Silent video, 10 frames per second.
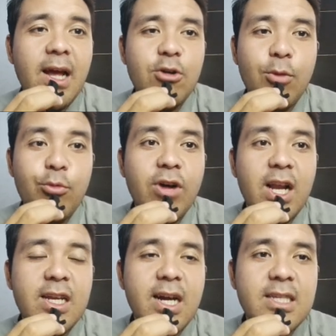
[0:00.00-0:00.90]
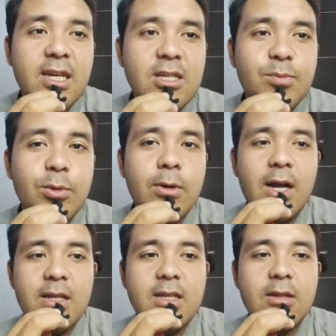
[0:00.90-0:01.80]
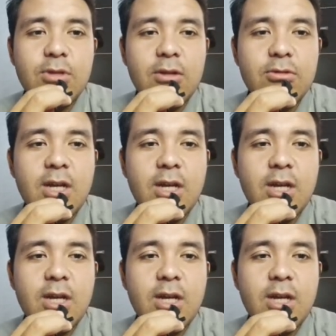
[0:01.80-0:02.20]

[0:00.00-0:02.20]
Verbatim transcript: lah 20 kali gacha, 10 kali 111